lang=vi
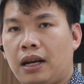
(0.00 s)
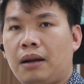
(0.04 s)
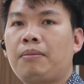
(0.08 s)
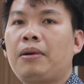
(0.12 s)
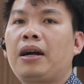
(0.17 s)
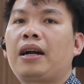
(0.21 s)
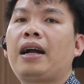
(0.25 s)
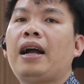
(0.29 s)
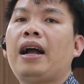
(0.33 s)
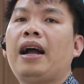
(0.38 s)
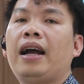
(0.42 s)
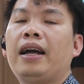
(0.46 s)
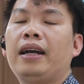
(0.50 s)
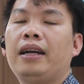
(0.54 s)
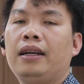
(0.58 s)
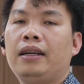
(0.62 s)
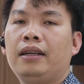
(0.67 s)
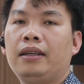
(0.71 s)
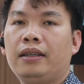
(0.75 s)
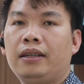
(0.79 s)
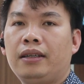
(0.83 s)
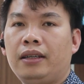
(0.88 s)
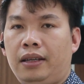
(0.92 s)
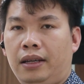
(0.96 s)
gắn mắc cài
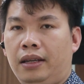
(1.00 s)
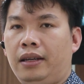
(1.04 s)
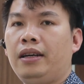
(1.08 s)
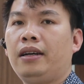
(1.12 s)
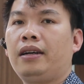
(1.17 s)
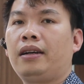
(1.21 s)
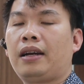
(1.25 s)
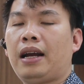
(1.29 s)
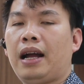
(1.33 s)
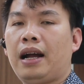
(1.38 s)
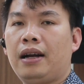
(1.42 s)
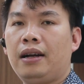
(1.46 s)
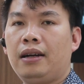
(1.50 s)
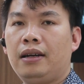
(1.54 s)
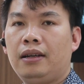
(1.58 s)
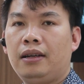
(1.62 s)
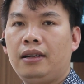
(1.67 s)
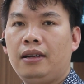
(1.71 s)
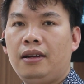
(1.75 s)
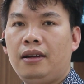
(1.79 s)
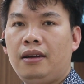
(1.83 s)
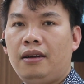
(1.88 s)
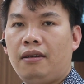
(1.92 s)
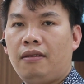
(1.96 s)
khi niềng răng,
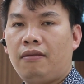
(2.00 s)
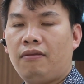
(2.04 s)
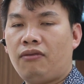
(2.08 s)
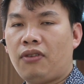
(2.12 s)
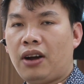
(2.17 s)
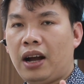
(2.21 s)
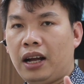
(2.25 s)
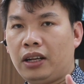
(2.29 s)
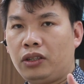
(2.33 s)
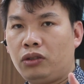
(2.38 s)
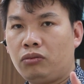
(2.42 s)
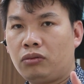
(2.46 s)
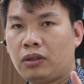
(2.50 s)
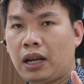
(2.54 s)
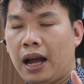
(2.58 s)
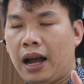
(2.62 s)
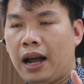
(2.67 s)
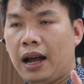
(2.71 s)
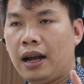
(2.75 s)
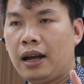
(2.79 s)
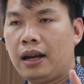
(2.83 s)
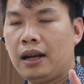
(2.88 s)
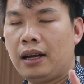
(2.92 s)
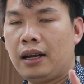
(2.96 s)
và chúng
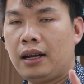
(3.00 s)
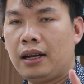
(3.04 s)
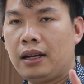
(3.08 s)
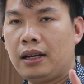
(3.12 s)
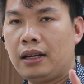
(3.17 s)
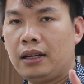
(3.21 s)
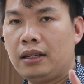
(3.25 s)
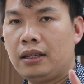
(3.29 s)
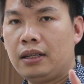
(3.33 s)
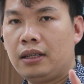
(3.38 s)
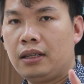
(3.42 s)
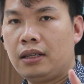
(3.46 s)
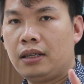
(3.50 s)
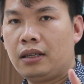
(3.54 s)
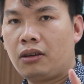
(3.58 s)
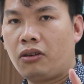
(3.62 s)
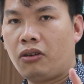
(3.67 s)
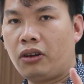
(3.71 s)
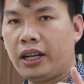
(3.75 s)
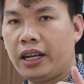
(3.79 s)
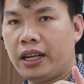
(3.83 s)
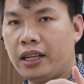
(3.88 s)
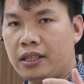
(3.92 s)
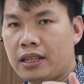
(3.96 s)
ta
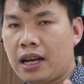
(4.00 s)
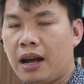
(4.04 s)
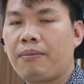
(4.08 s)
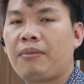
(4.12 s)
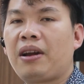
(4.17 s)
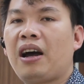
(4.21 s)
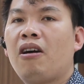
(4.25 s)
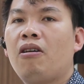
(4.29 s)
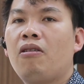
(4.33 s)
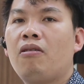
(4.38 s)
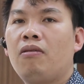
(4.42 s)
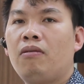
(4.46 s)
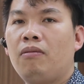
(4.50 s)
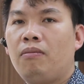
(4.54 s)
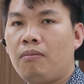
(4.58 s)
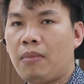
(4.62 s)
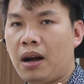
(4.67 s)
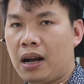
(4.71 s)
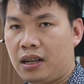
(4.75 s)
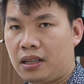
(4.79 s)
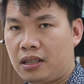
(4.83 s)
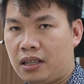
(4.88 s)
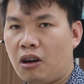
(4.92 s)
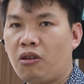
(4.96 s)
có thể giảm đau
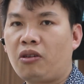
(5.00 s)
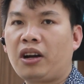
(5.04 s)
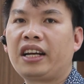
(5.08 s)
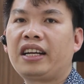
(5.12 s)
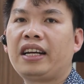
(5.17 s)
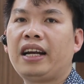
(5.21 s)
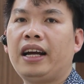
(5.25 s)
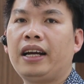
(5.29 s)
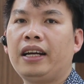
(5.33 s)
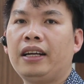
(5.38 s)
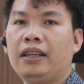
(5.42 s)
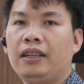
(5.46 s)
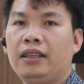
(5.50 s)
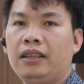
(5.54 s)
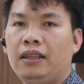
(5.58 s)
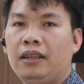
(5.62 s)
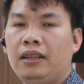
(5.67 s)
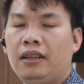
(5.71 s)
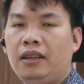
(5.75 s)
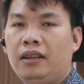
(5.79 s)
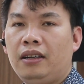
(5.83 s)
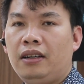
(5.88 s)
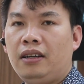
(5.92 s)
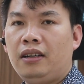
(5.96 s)
bằng 6 cách này.
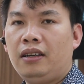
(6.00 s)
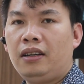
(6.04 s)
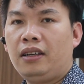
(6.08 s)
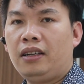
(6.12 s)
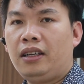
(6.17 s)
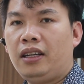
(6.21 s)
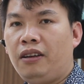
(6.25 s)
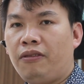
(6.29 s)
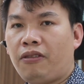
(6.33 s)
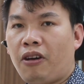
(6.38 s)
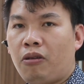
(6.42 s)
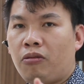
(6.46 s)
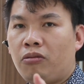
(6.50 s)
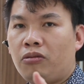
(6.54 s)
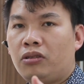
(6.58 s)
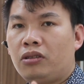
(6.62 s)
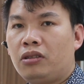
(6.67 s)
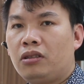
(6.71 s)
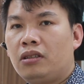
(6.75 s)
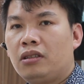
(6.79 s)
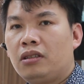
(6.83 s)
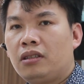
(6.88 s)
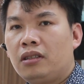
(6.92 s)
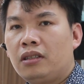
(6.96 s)
Hy vọng
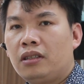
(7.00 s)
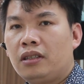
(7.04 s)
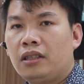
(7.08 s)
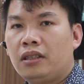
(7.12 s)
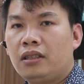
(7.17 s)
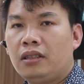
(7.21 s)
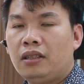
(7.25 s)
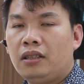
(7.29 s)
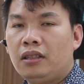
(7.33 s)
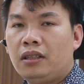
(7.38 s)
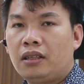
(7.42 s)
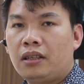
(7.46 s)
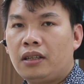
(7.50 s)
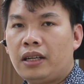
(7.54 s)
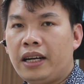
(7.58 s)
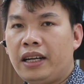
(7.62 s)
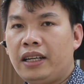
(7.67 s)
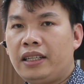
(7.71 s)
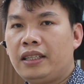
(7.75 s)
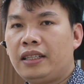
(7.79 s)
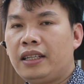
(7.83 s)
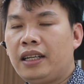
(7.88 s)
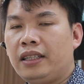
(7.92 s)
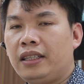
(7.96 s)

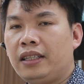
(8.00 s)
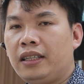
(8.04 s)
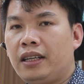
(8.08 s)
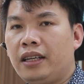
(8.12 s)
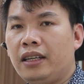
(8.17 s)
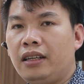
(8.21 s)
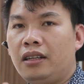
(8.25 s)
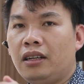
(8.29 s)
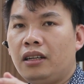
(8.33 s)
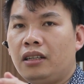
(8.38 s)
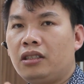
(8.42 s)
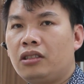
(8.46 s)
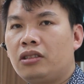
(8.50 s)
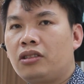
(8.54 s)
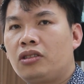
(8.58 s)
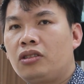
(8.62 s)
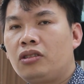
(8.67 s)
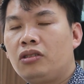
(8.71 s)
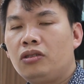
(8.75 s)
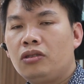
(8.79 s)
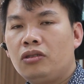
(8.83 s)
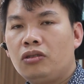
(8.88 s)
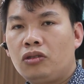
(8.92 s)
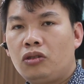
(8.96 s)
đây chính là những kiến thức
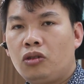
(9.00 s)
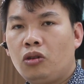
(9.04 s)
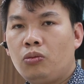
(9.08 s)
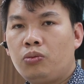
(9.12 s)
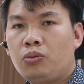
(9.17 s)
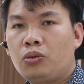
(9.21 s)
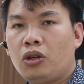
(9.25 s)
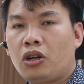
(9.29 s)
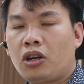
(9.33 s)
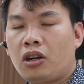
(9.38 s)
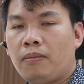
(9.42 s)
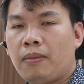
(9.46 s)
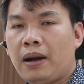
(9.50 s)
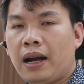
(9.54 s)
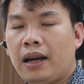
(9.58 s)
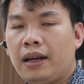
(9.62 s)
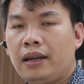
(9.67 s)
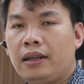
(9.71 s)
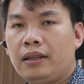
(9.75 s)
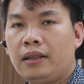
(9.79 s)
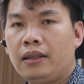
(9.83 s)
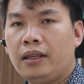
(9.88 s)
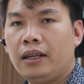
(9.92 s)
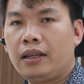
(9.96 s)
giúp cho các bạn
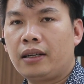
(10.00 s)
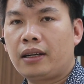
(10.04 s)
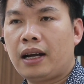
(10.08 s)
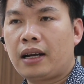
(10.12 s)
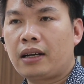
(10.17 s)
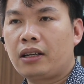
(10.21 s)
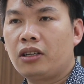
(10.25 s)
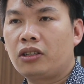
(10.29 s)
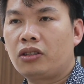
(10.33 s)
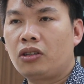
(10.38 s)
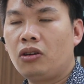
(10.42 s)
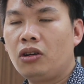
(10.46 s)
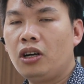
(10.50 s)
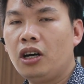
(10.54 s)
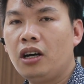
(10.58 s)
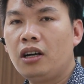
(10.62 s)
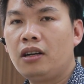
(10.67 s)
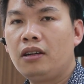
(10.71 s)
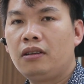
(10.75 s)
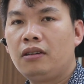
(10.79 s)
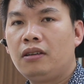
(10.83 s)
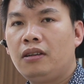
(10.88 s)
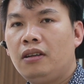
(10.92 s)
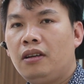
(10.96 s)
niềng răng được tốt
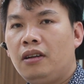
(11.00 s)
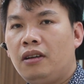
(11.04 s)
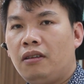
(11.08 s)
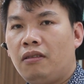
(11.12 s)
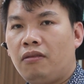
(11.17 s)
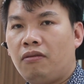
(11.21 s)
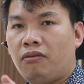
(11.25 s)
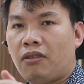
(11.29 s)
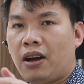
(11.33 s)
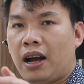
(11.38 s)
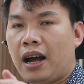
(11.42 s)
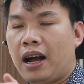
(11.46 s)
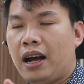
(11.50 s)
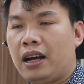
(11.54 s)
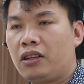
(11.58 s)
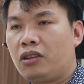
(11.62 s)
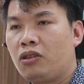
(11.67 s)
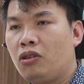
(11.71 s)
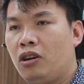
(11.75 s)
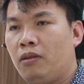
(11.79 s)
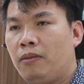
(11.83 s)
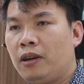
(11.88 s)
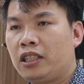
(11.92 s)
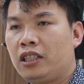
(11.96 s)
hơn. Và
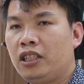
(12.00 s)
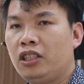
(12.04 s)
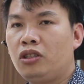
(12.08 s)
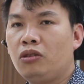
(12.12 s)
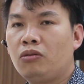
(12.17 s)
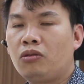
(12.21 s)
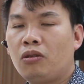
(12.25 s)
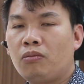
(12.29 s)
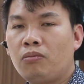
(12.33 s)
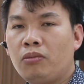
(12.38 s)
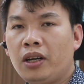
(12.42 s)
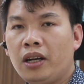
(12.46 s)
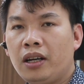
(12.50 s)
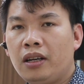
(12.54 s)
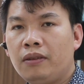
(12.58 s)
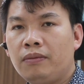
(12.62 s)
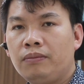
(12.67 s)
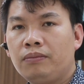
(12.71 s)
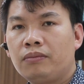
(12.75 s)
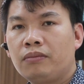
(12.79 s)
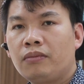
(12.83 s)
tôi là bác sĩ Trung Long Biên.